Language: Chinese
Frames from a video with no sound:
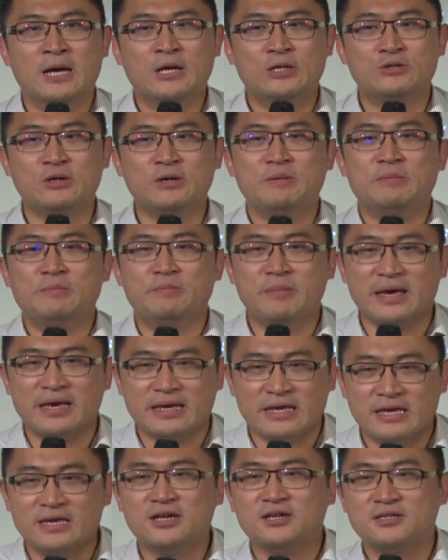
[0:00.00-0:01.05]
所以每
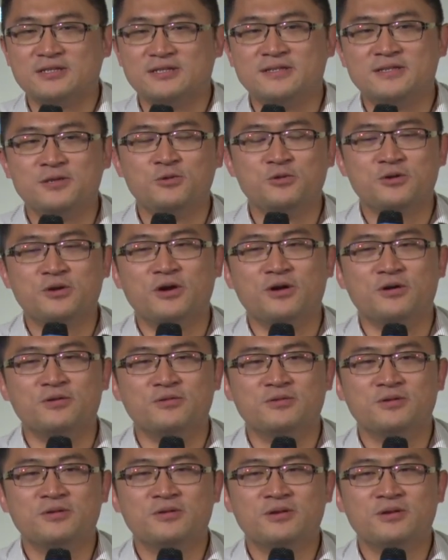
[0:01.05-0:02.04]
一个十字路口，